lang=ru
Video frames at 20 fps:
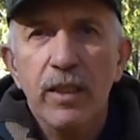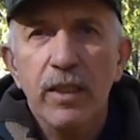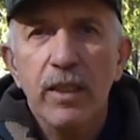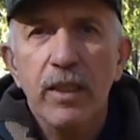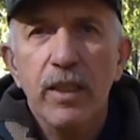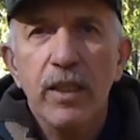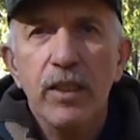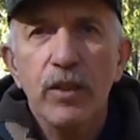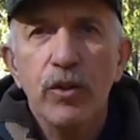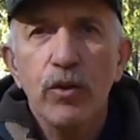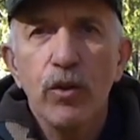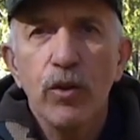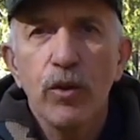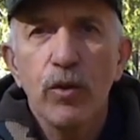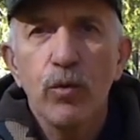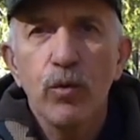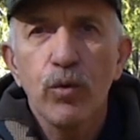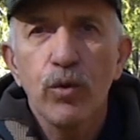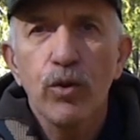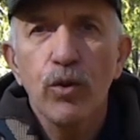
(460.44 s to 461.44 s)
хорошо
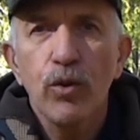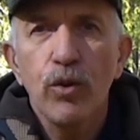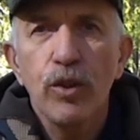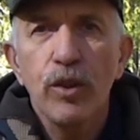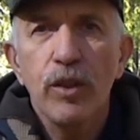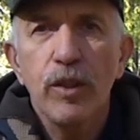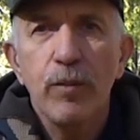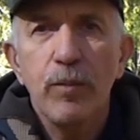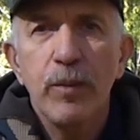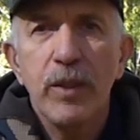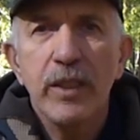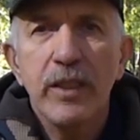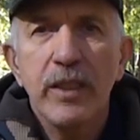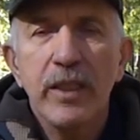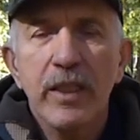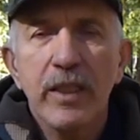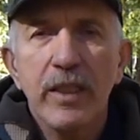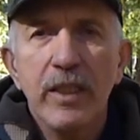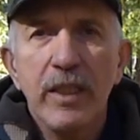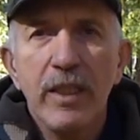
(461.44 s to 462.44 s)
устроена
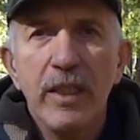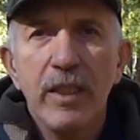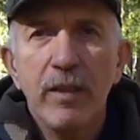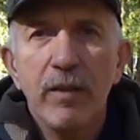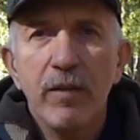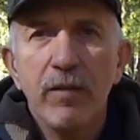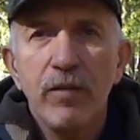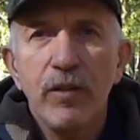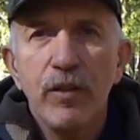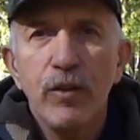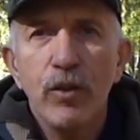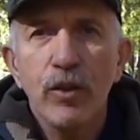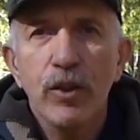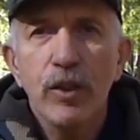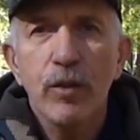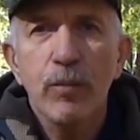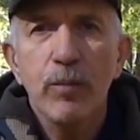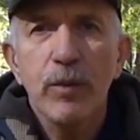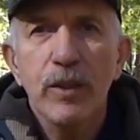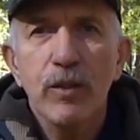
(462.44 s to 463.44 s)
биотехния,
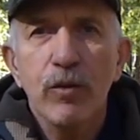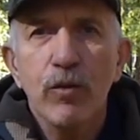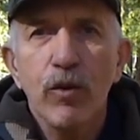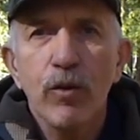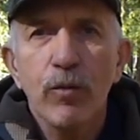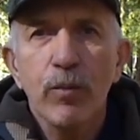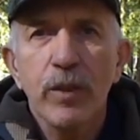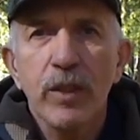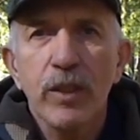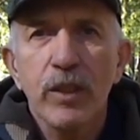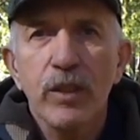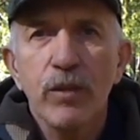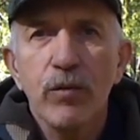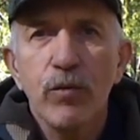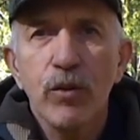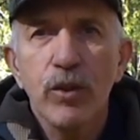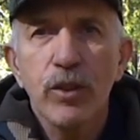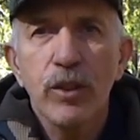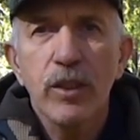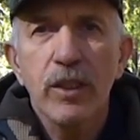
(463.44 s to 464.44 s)
ведется подкормка
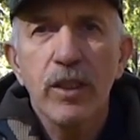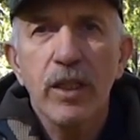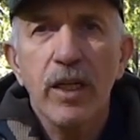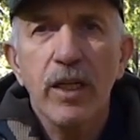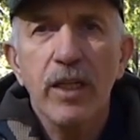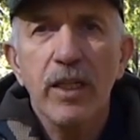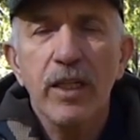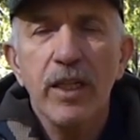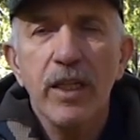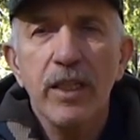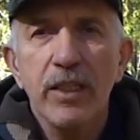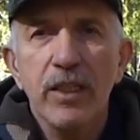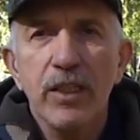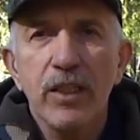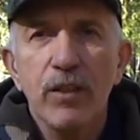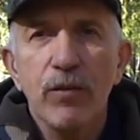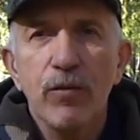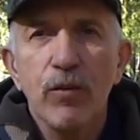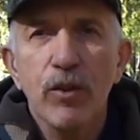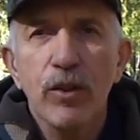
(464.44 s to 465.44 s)
животных, охрана
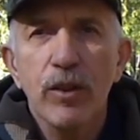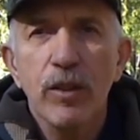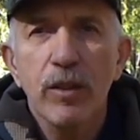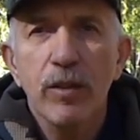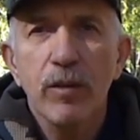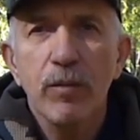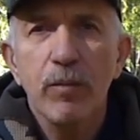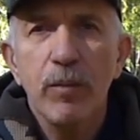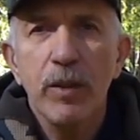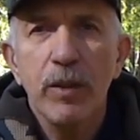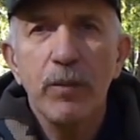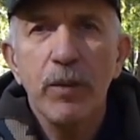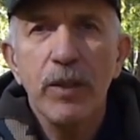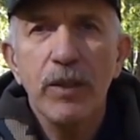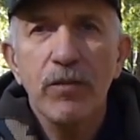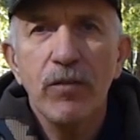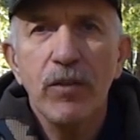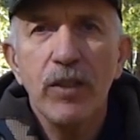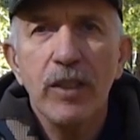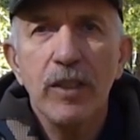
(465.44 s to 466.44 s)
животных, борьба
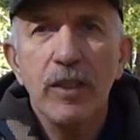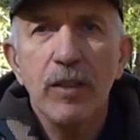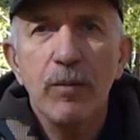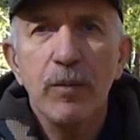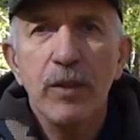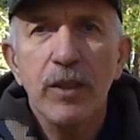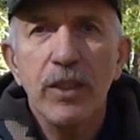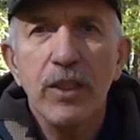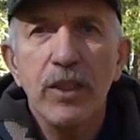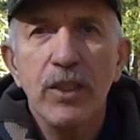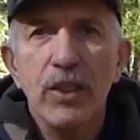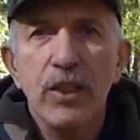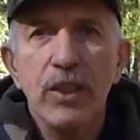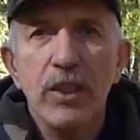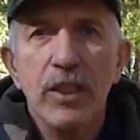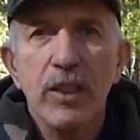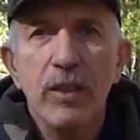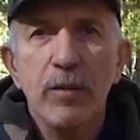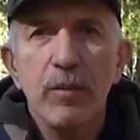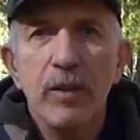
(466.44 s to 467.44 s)
с вредными
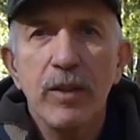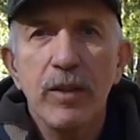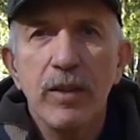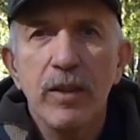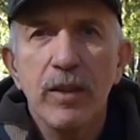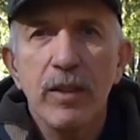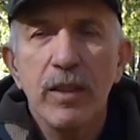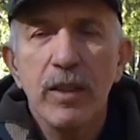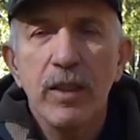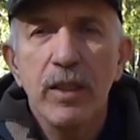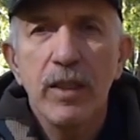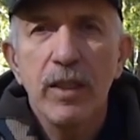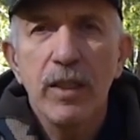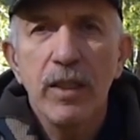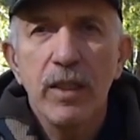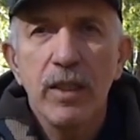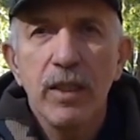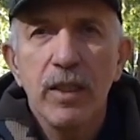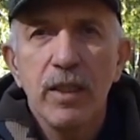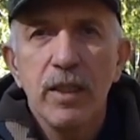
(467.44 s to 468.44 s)
хищниками –
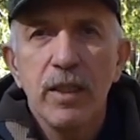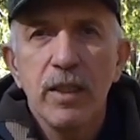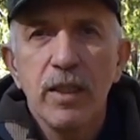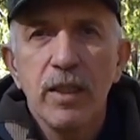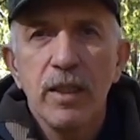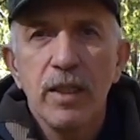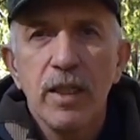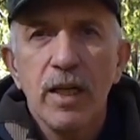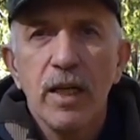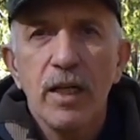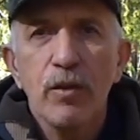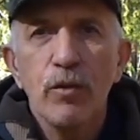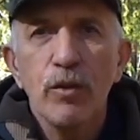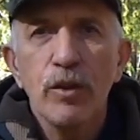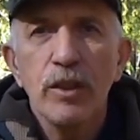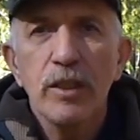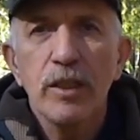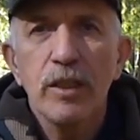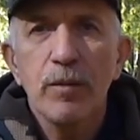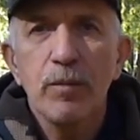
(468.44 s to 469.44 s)

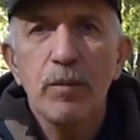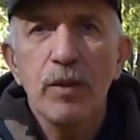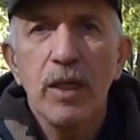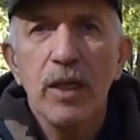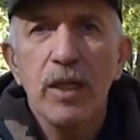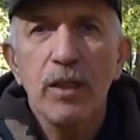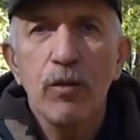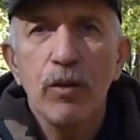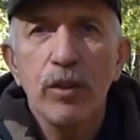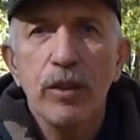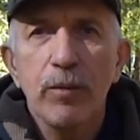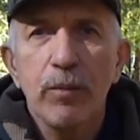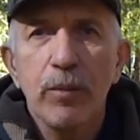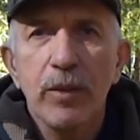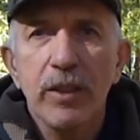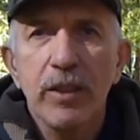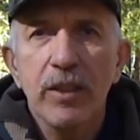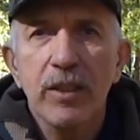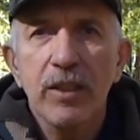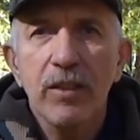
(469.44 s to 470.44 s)
Охотникам на охоте
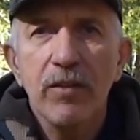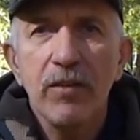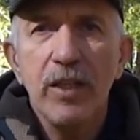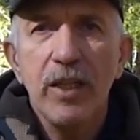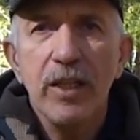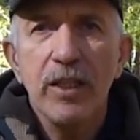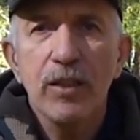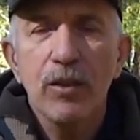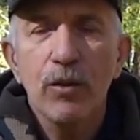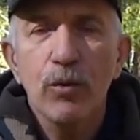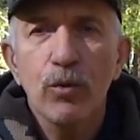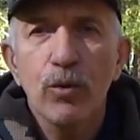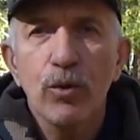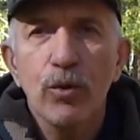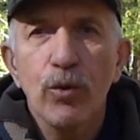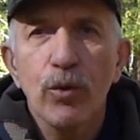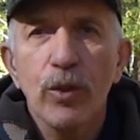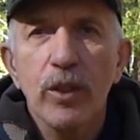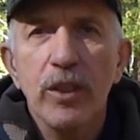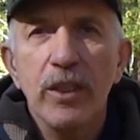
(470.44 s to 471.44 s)
предоставляются
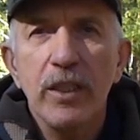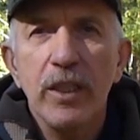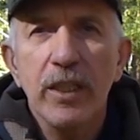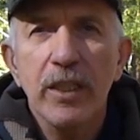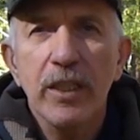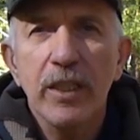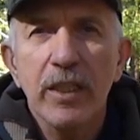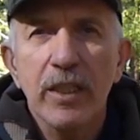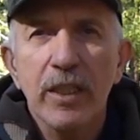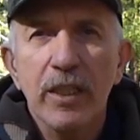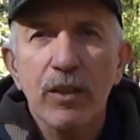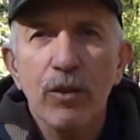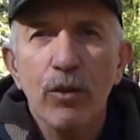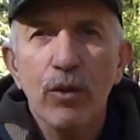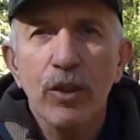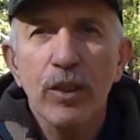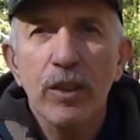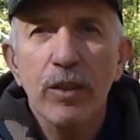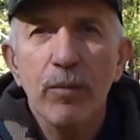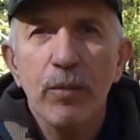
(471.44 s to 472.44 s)
услуги егеря,
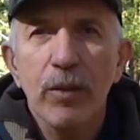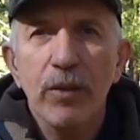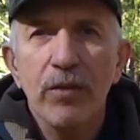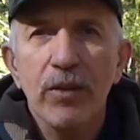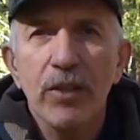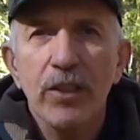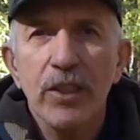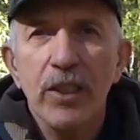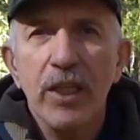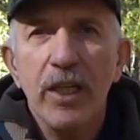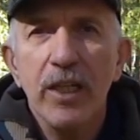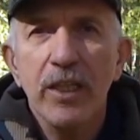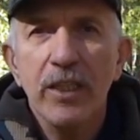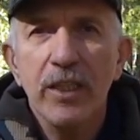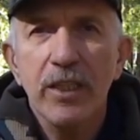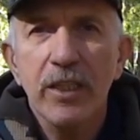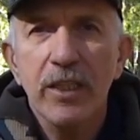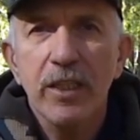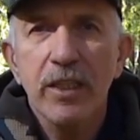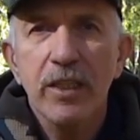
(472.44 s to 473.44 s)
который
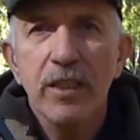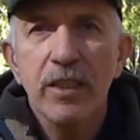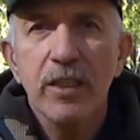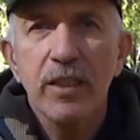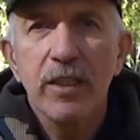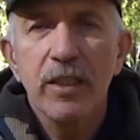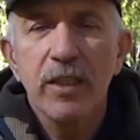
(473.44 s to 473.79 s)
сопровождает их.